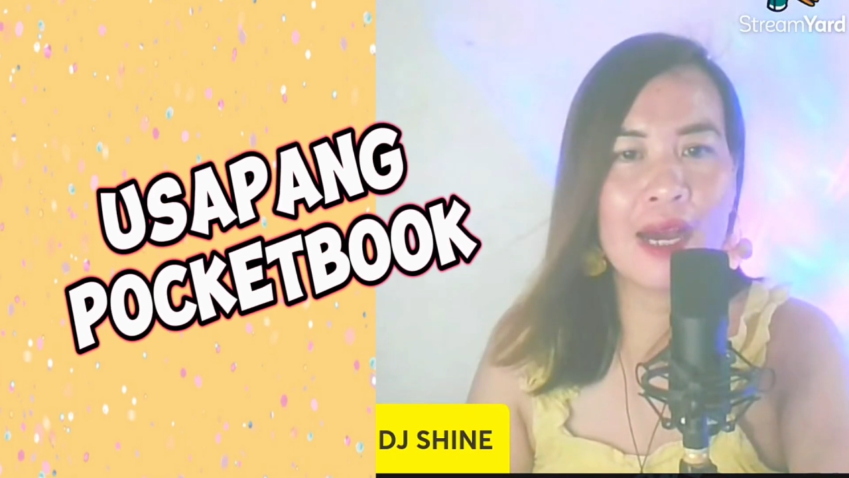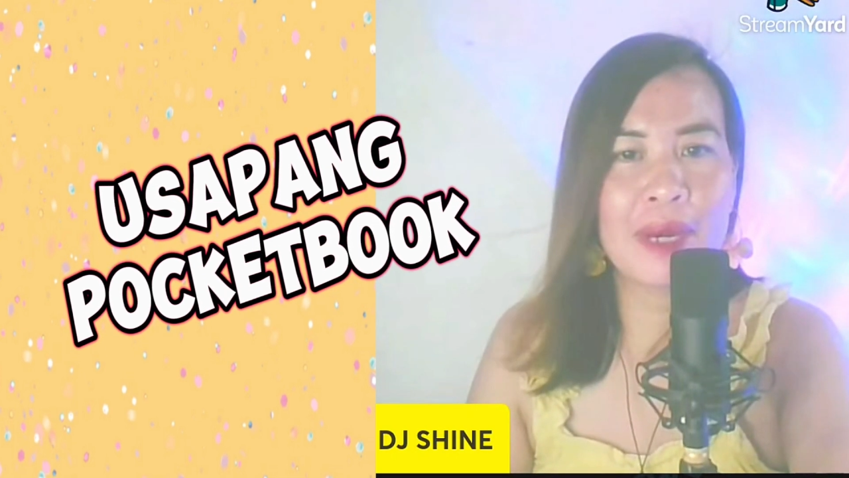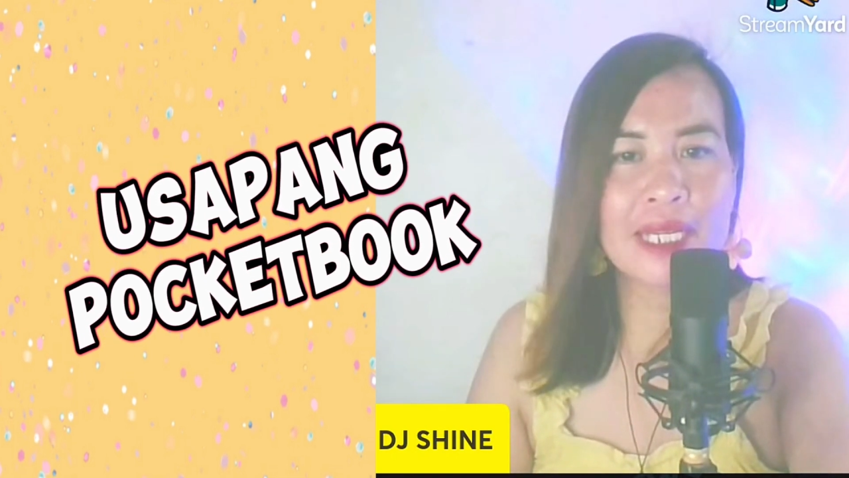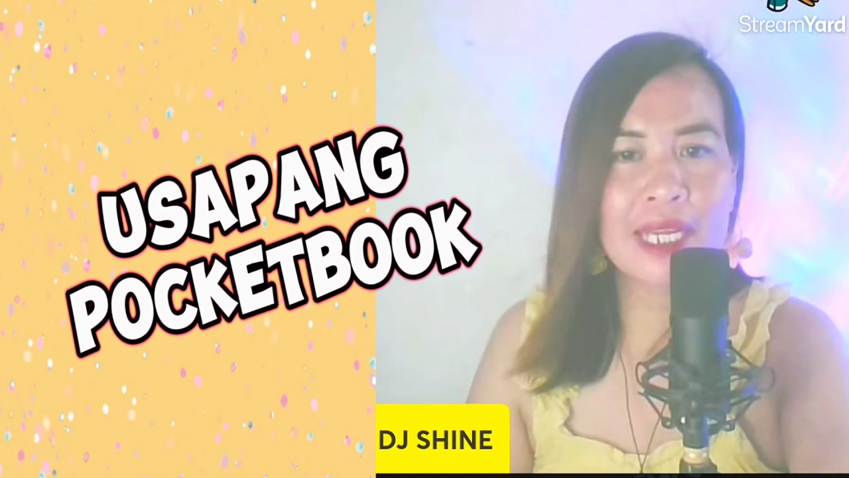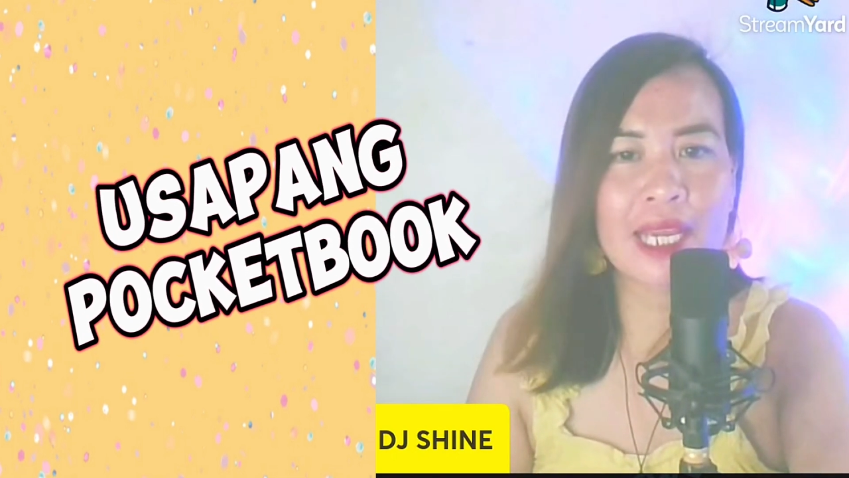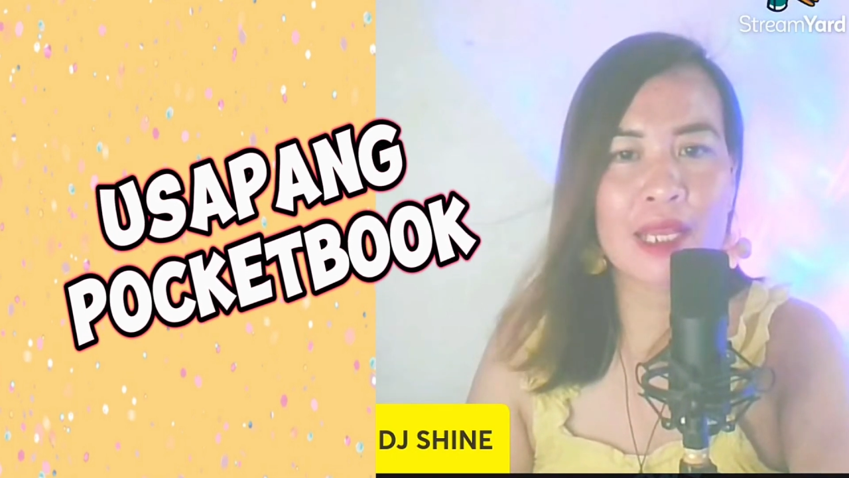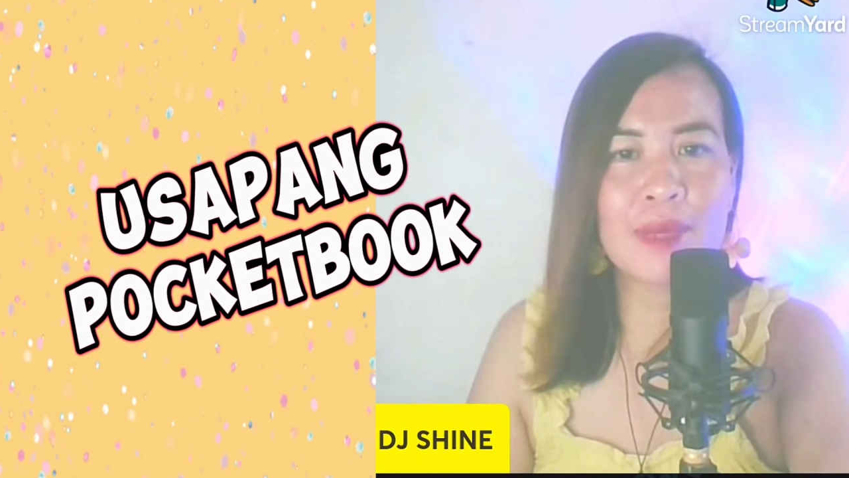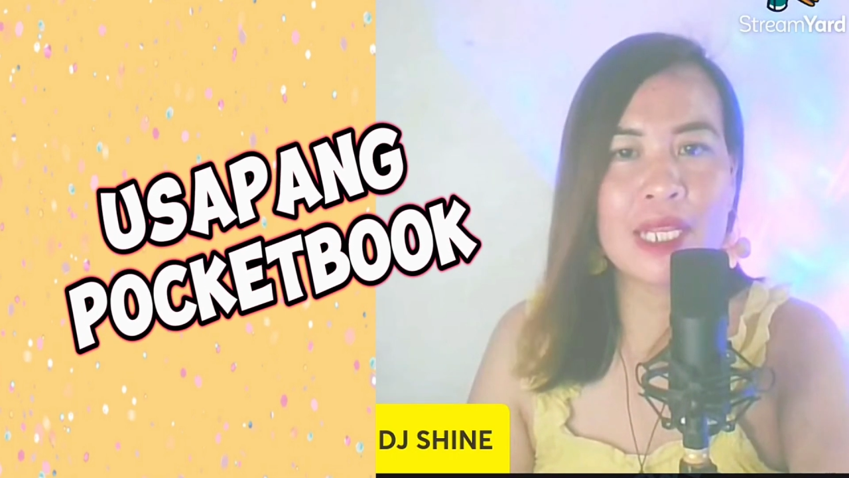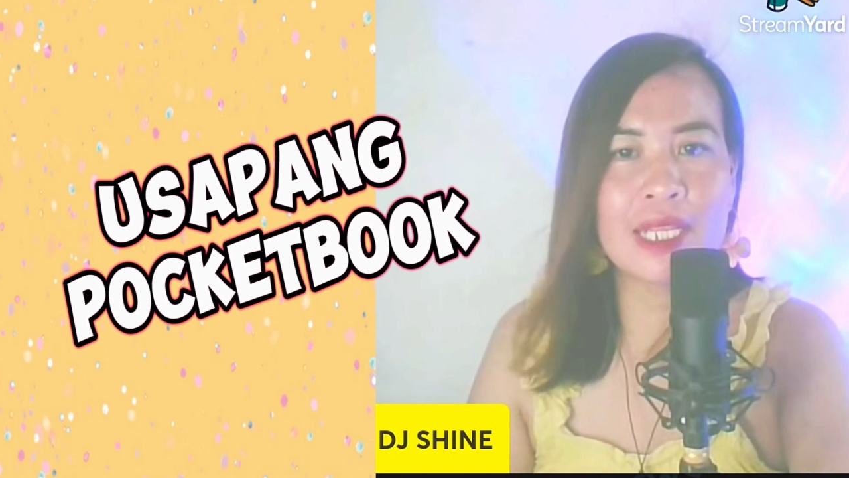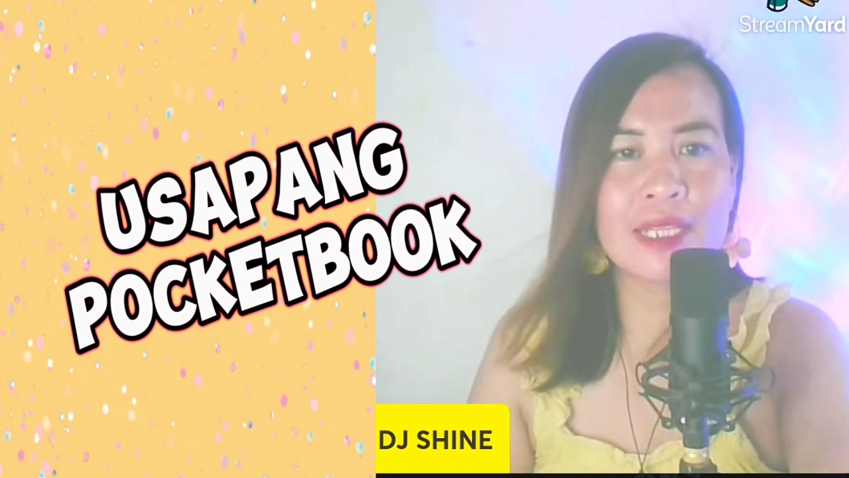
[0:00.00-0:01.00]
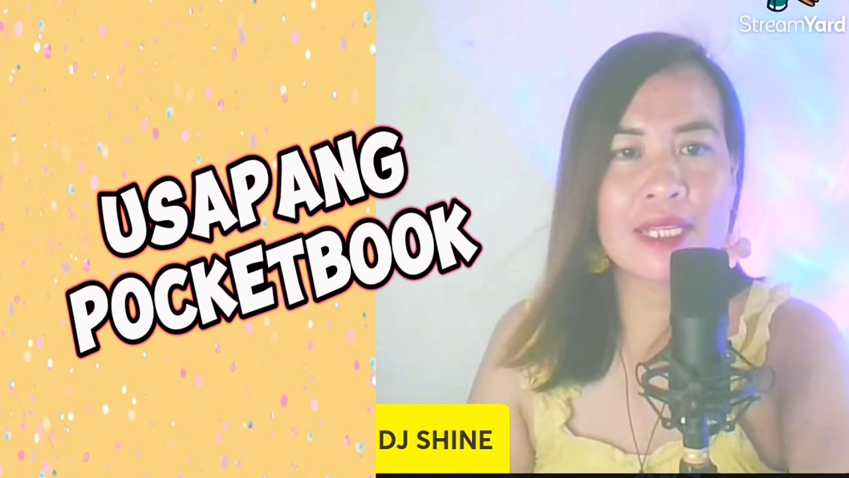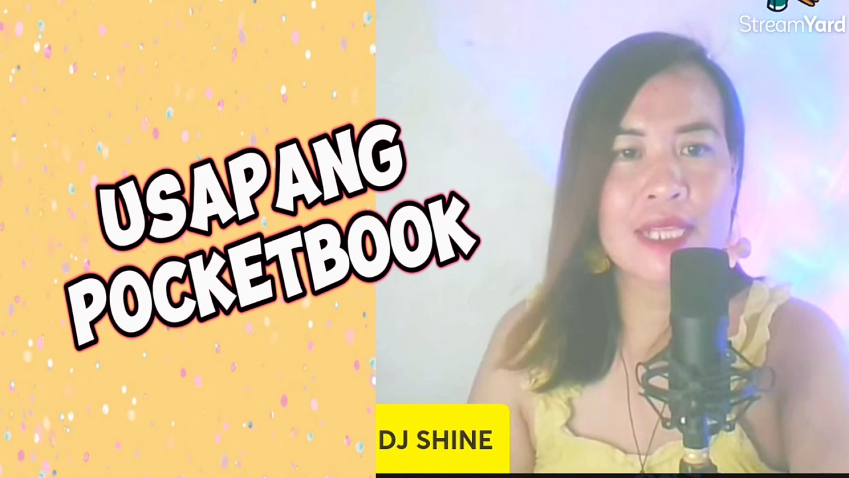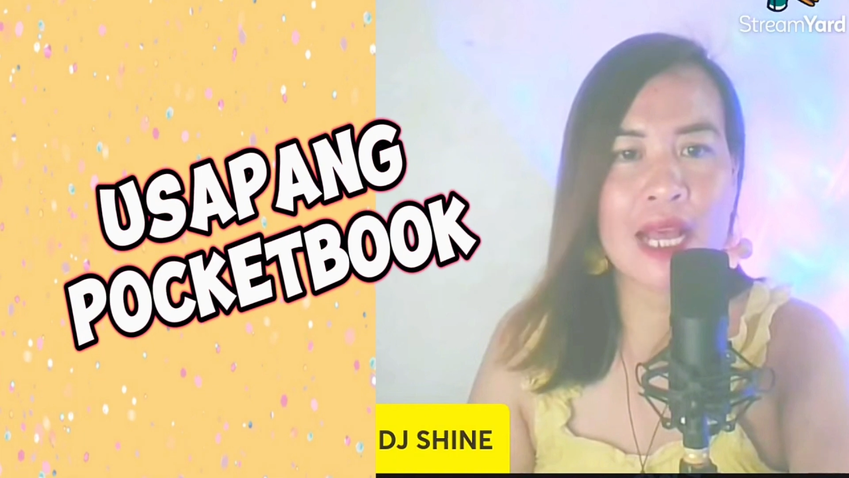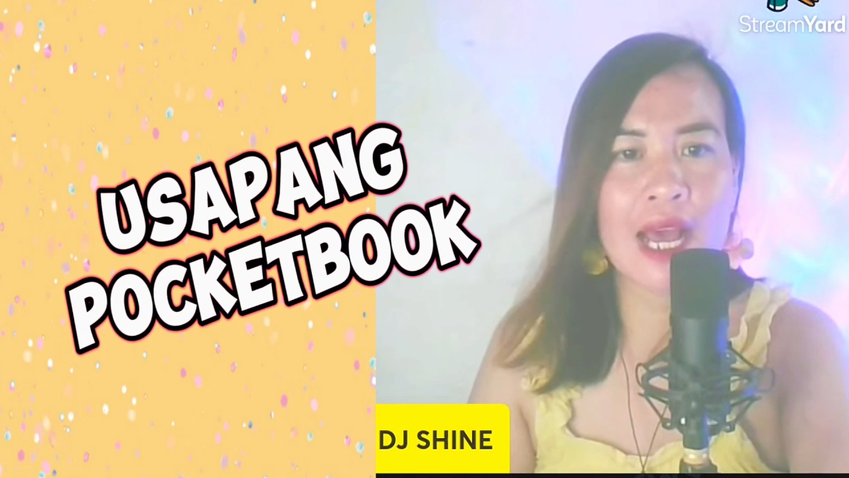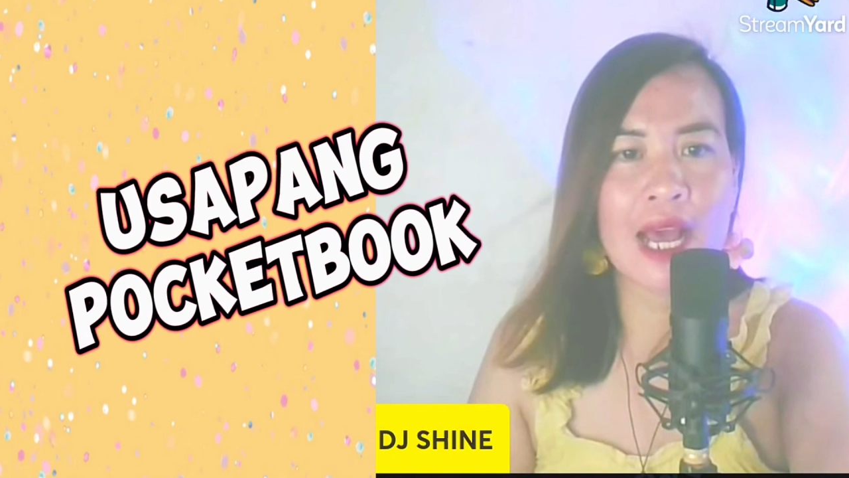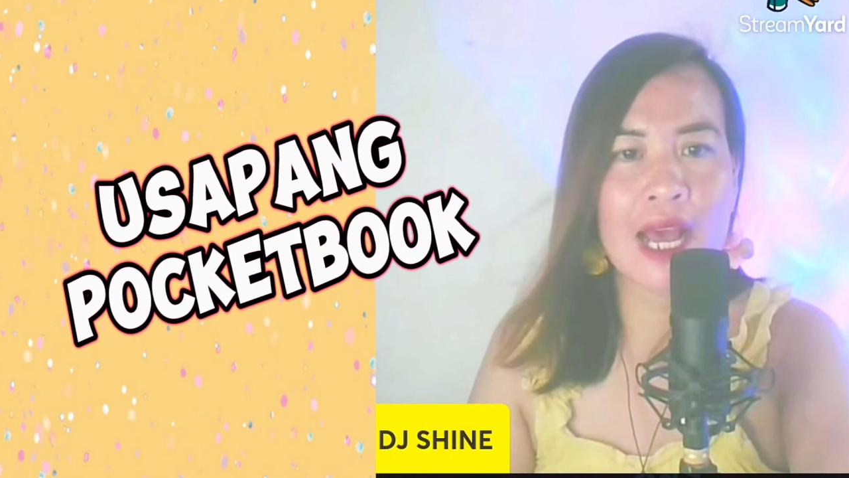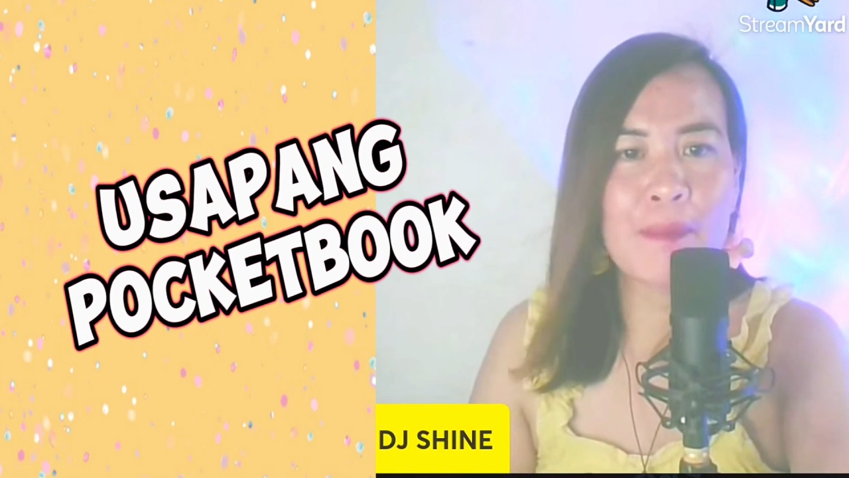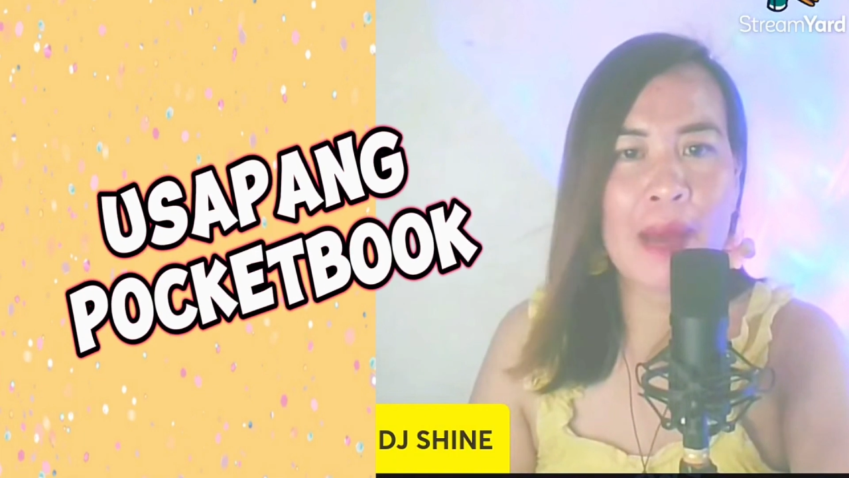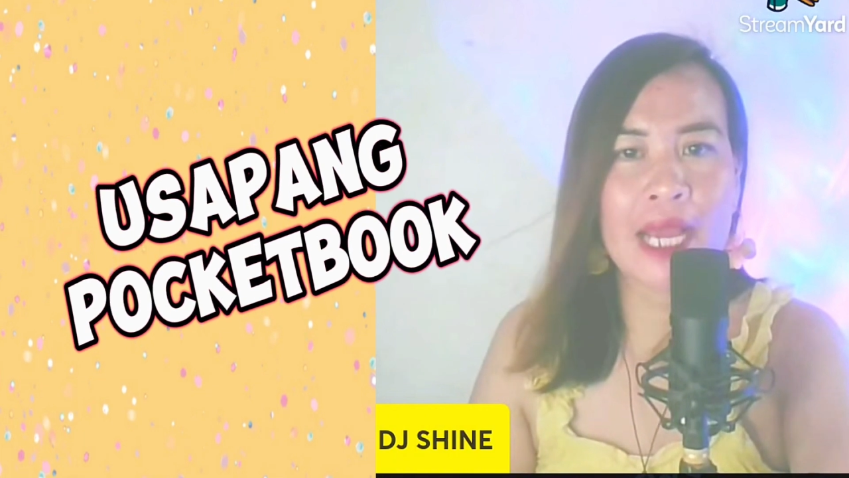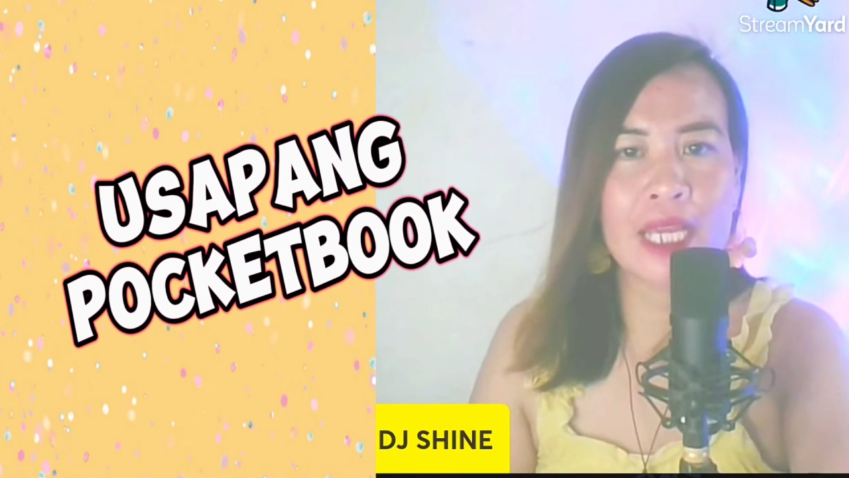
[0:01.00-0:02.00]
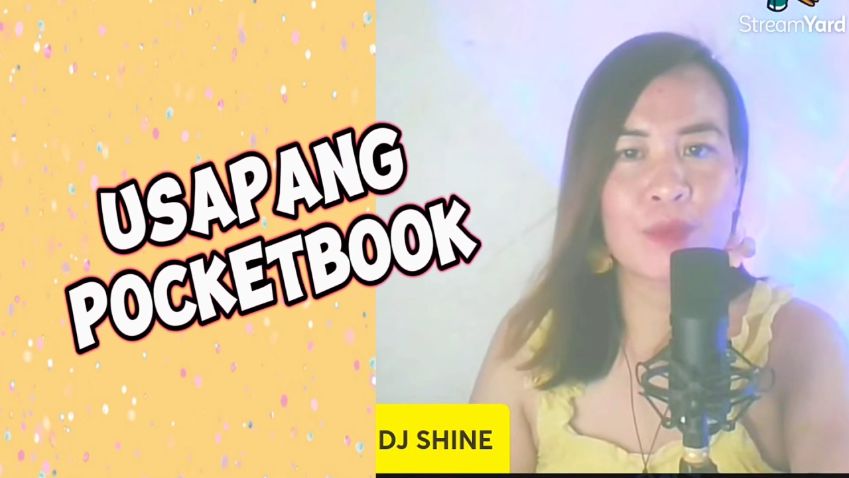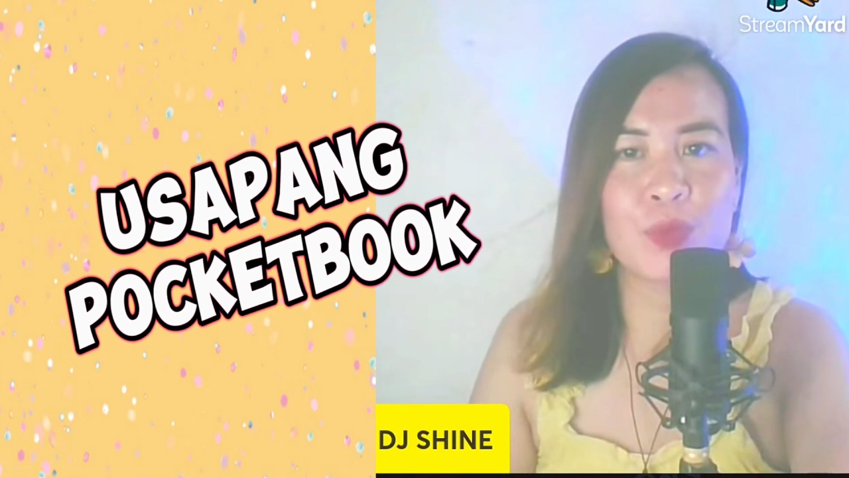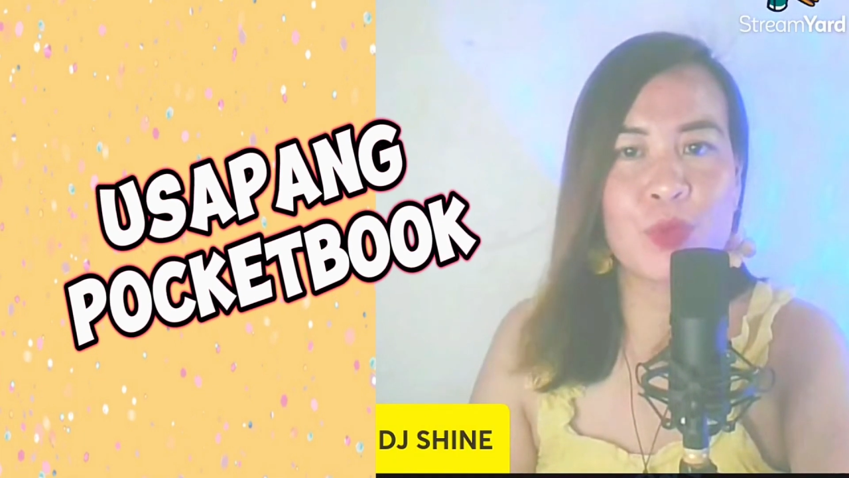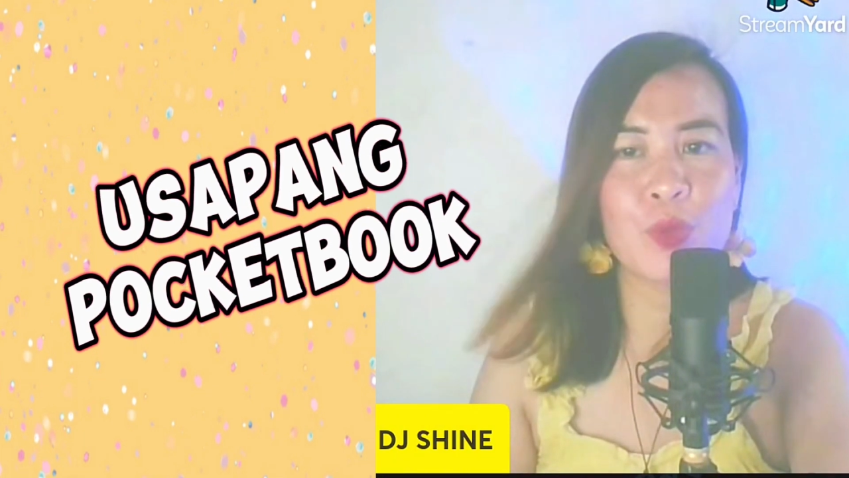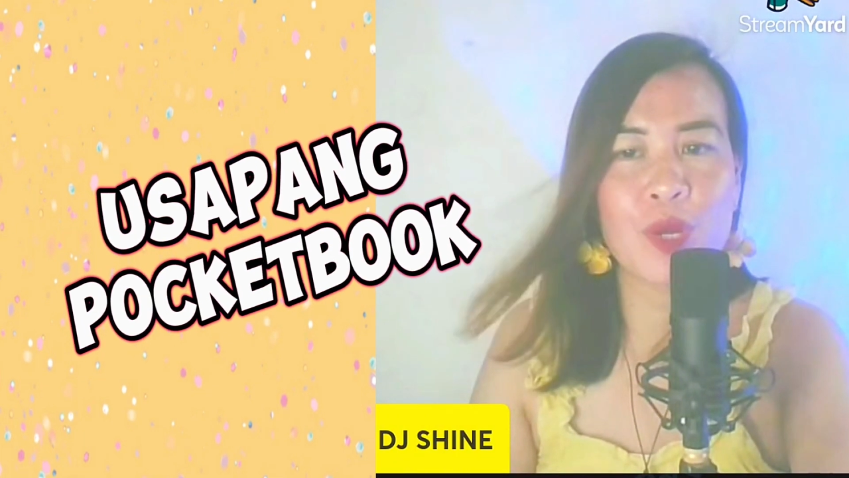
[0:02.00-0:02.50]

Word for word: Manang Ermelinda sa pocket book.